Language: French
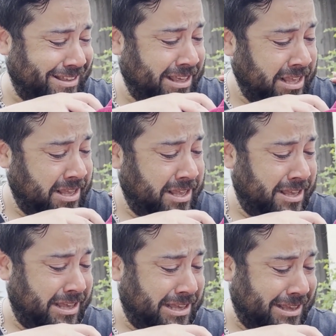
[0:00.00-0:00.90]
Il
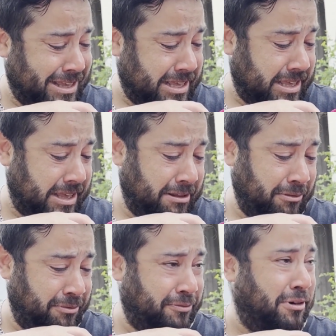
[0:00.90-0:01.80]
décide donc de
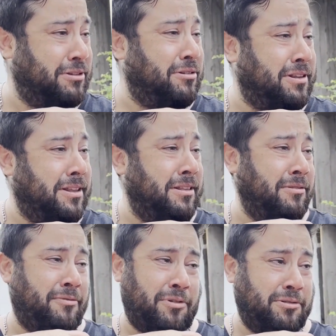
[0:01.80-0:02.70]
ne pas adopter
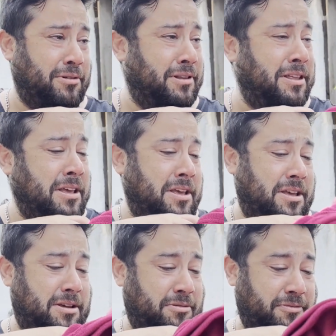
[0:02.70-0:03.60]
l'enfant.
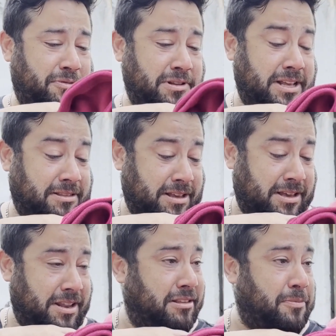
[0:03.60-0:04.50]
Et ils deviennent
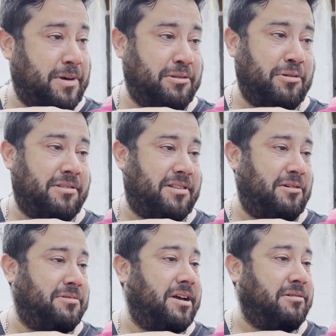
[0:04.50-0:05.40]
vraiment excités
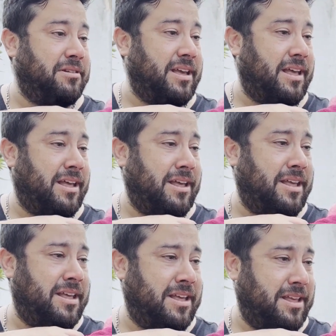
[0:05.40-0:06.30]
à propos de l'enfant.